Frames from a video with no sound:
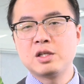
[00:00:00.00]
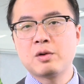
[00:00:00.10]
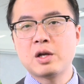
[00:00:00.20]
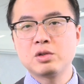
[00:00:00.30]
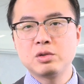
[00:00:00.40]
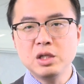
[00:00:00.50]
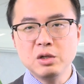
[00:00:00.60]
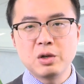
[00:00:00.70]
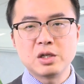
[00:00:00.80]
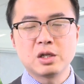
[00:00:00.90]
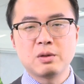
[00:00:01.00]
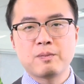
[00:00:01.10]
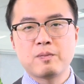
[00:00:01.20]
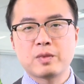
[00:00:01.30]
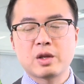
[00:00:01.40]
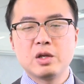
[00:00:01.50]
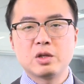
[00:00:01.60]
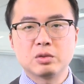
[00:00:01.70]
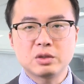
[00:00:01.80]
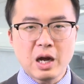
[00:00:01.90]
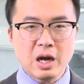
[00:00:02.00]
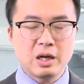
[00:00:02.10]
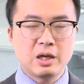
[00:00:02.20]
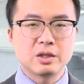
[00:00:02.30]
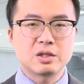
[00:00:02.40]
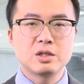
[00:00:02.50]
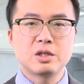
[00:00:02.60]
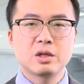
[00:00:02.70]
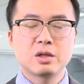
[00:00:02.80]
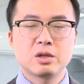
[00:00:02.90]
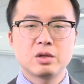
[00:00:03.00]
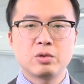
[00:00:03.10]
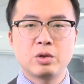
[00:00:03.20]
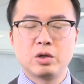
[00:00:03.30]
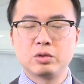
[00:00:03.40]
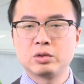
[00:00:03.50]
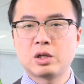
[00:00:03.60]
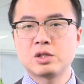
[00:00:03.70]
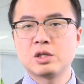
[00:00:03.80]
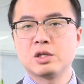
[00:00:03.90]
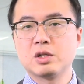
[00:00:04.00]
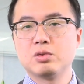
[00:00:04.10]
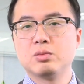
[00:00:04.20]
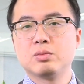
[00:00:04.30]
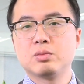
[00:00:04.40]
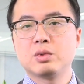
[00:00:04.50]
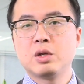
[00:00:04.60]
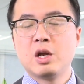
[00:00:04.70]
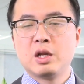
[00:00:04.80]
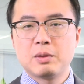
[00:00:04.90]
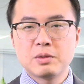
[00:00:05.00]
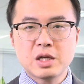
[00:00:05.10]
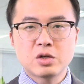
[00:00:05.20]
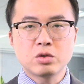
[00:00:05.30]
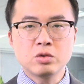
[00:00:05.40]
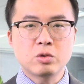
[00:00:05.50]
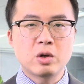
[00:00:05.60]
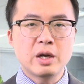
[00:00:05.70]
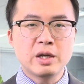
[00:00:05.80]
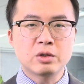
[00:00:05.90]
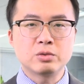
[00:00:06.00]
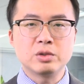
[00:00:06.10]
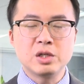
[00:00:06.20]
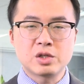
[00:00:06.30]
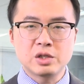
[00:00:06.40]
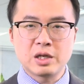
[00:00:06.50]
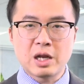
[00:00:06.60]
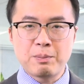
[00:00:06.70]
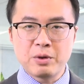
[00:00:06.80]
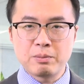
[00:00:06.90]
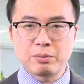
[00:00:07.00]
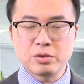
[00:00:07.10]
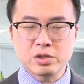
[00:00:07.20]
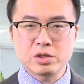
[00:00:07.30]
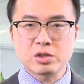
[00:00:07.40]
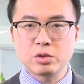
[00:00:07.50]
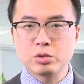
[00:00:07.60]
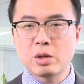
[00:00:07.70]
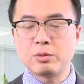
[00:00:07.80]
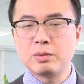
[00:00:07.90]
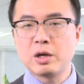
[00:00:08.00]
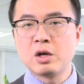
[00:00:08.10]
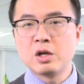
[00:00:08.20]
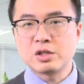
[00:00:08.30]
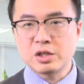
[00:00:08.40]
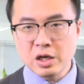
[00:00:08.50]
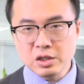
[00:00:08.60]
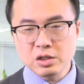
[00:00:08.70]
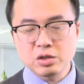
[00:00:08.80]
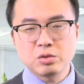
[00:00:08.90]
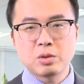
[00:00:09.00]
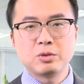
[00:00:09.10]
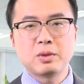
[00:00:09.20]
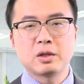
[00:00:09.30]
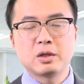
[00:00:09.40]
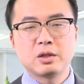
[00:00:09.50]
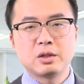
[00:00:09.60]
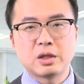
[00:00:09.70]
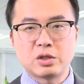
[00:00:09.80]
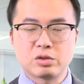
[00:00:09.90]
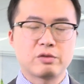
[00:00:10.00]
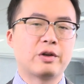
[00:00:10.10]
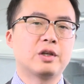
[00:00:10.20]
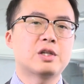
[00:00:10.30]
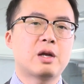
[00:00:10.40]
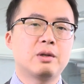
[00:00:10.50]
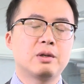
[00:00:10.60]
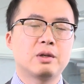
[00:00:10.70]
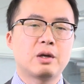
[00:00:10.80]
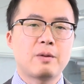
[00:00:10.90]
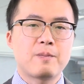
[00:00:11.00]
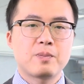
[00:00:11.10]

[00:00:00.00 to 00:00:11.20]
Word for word: 亿计划就意味着有大量的资金会流通到市场上去。那么在中国 A 股一直以来并不是首选目标，谁是首选目标？那就是房地产啊。